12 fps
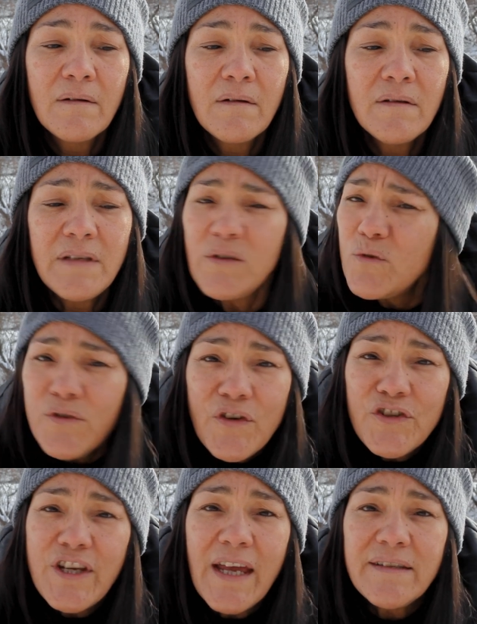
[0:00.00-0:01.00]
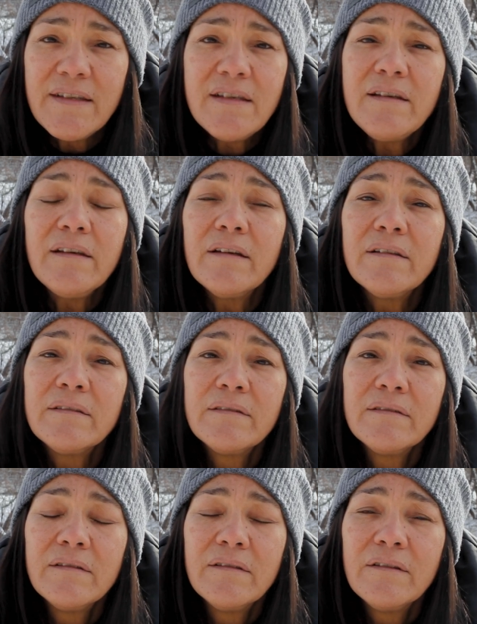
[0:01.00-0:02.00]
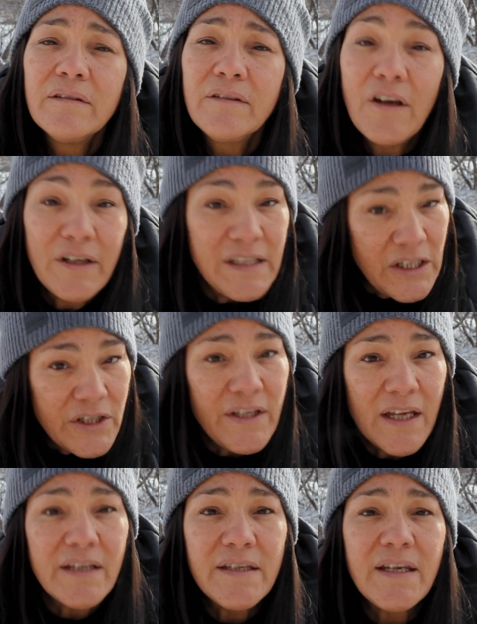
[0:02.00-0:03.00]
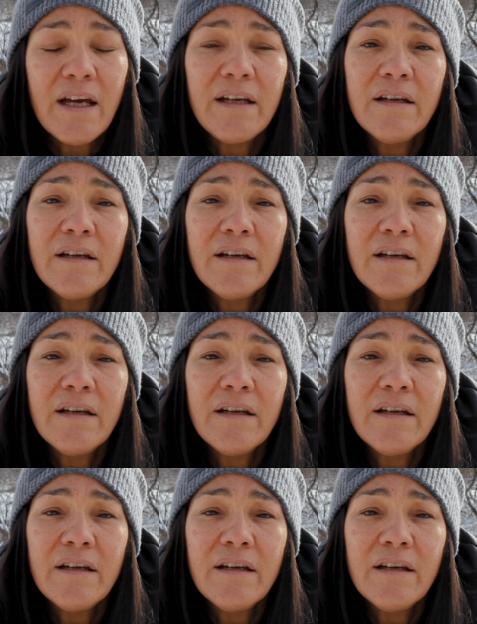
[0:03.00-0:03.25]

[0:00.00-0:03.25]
C'est tout ce que j'ai à te dire que Knichtet dit à